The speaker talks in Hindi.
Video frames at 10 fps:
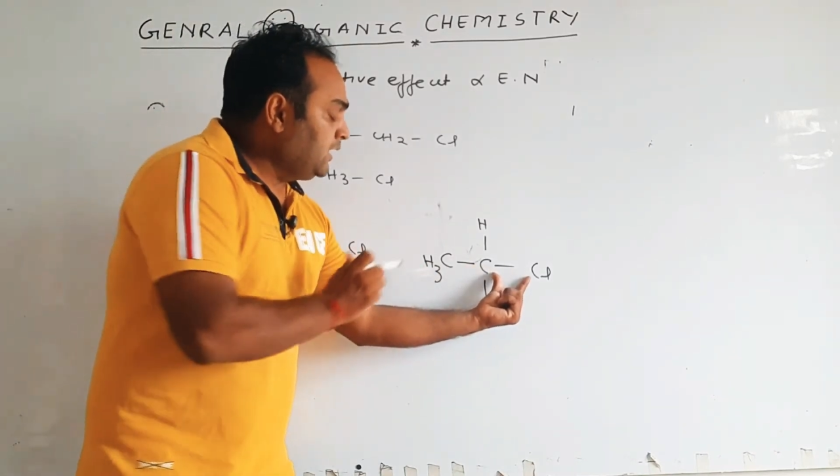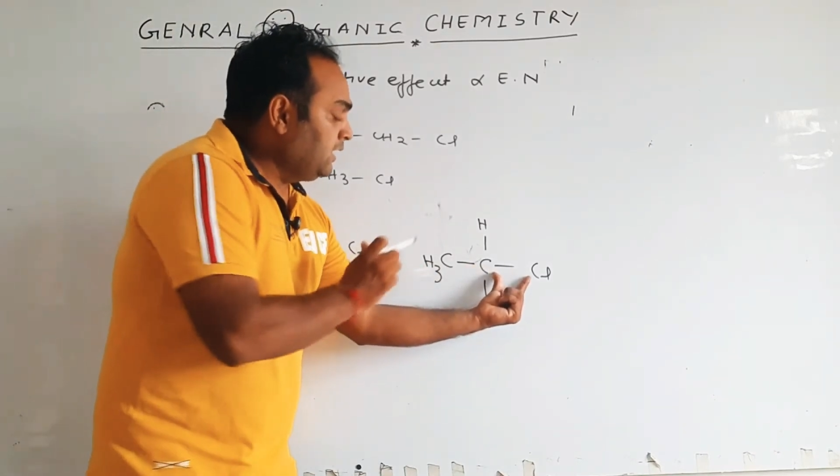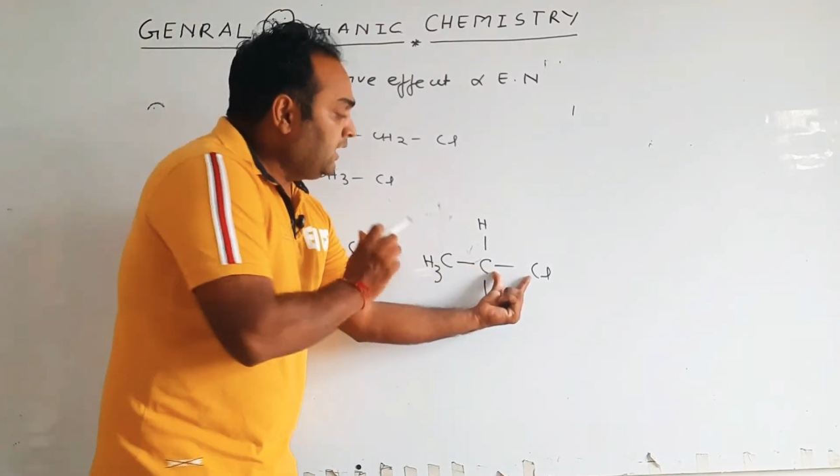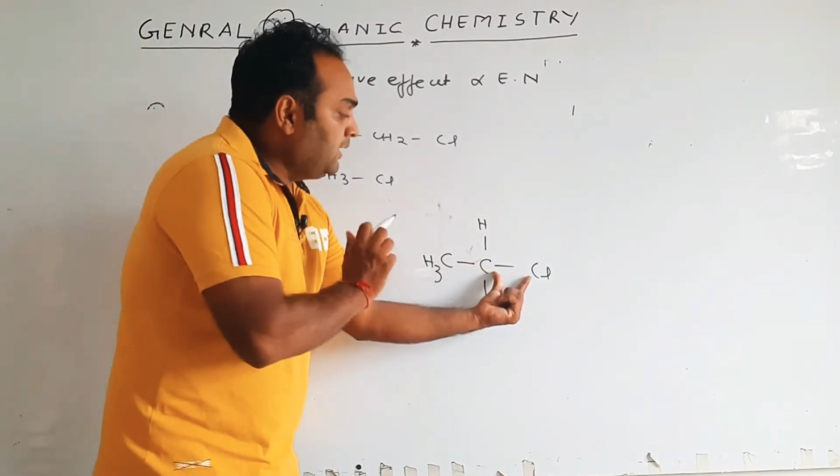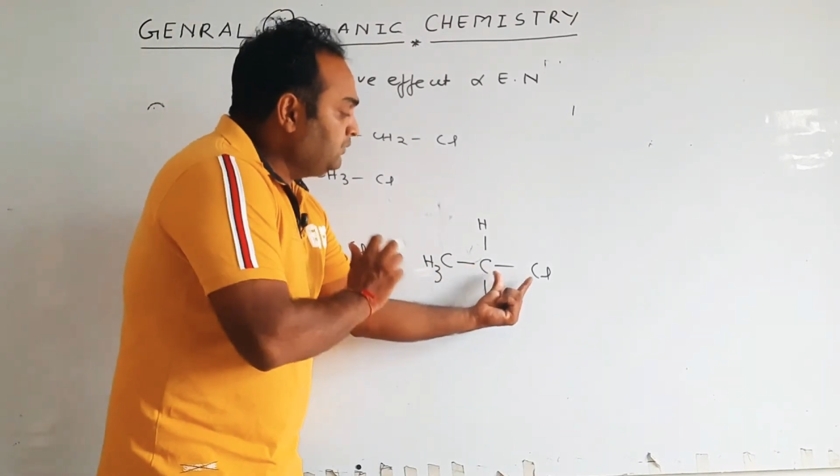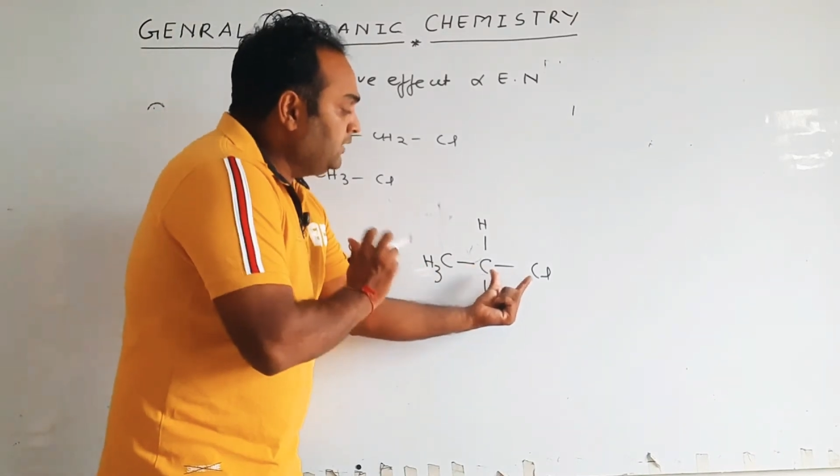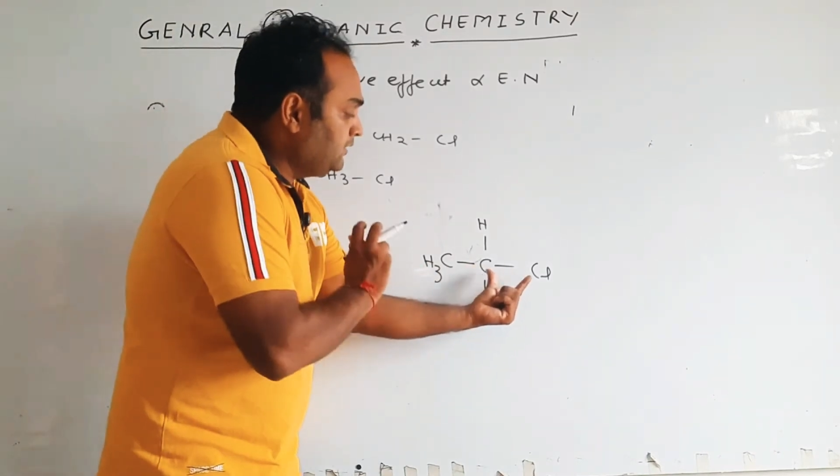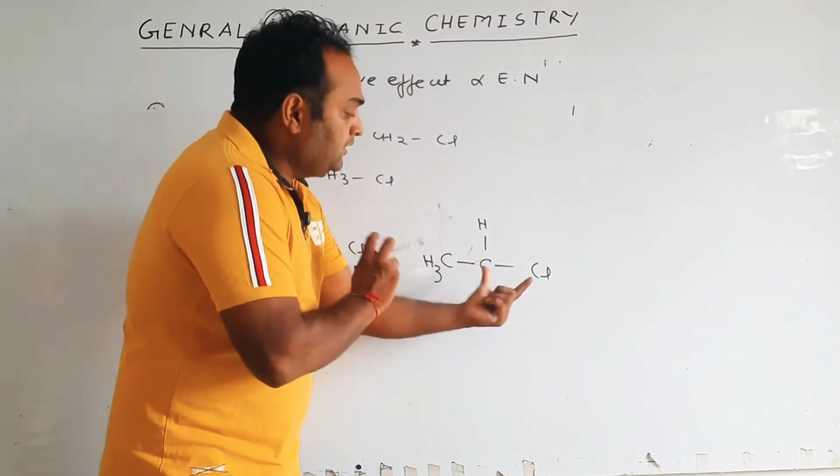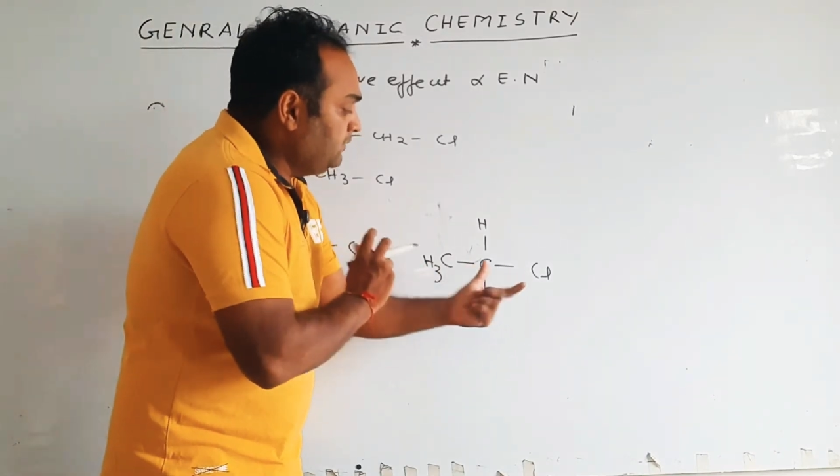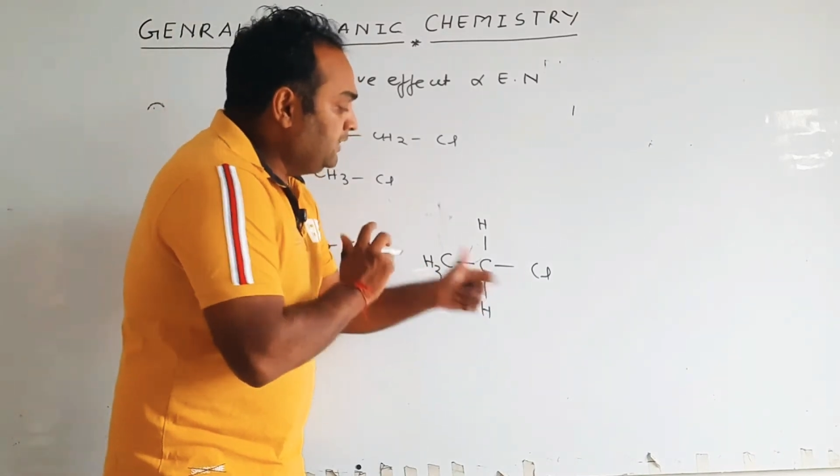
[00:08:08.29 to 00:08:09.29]
अगर आप
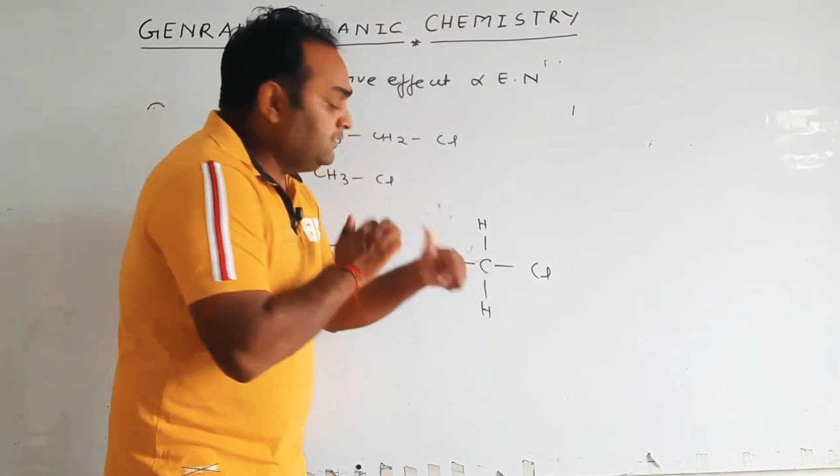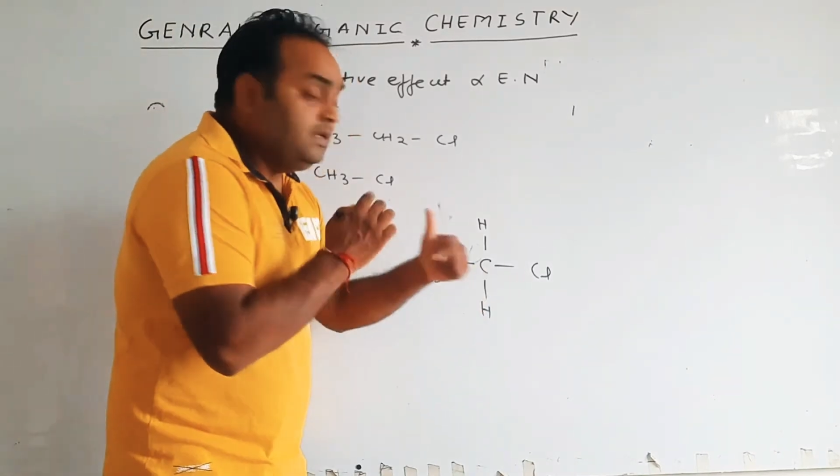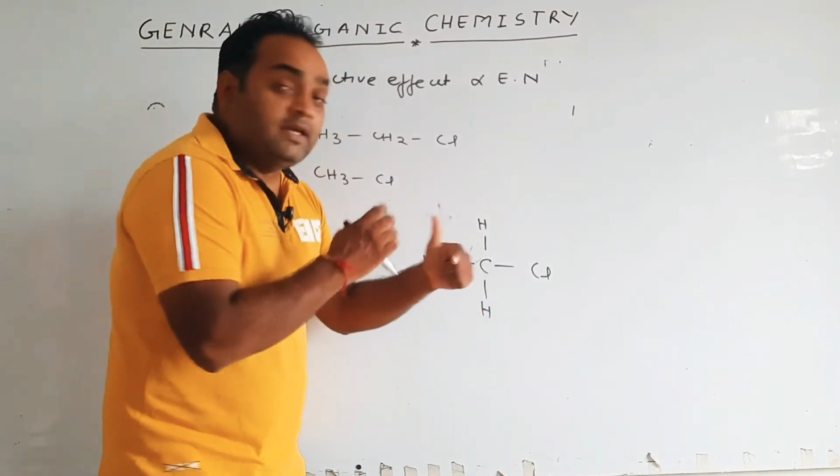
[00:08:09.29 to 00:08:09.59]
ऐसे इमेजिन